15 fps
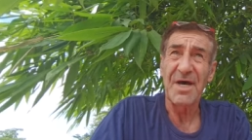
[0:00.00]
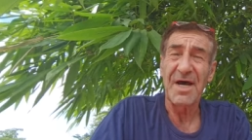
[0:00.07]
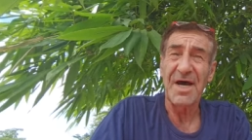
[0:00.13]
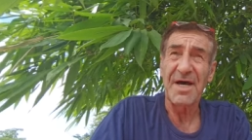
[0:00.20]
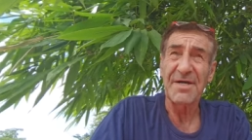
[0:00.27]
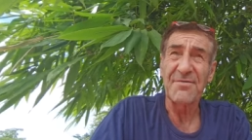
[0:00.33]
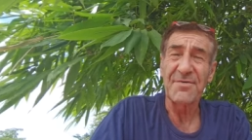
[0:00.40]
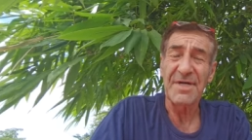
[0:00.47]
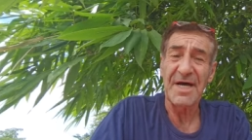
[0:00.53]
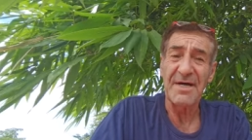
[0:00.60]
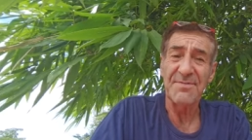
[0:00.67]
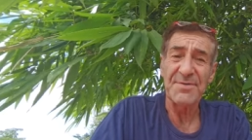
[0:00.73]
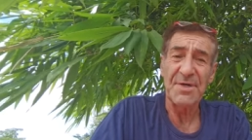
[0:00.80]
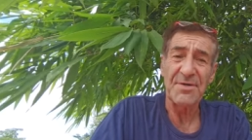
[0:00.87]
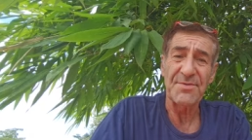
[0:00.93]

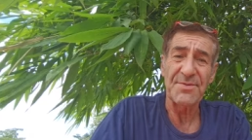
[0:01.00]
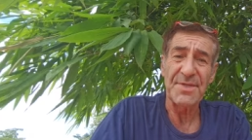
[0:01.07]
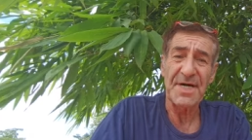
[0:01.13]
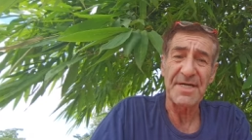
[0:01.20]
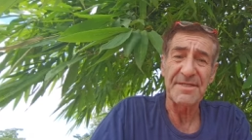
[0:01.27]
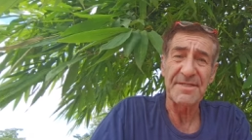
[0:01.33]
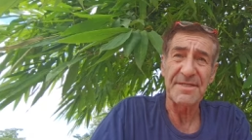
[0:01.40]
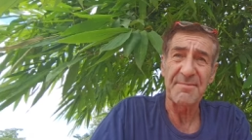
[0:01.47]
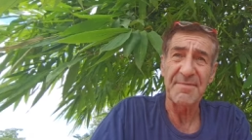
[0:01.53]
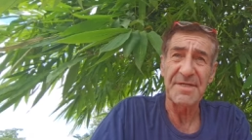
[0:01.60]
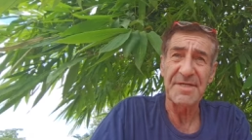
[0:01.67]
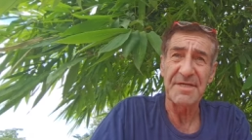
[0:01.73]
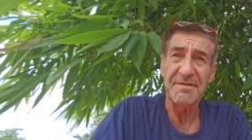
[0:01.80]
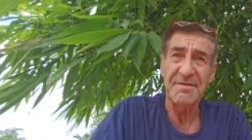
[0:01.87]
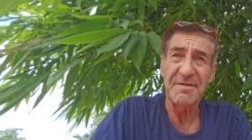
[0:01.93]
eineinhalb Wochen warten,
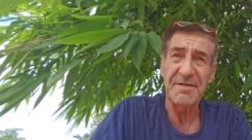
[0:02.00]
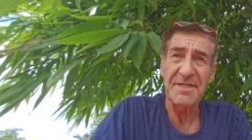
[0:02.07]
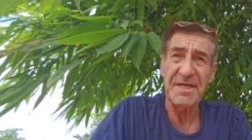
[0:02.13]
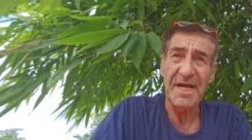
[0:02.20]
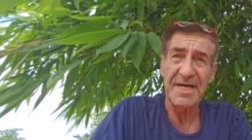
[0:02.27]
damit ich eine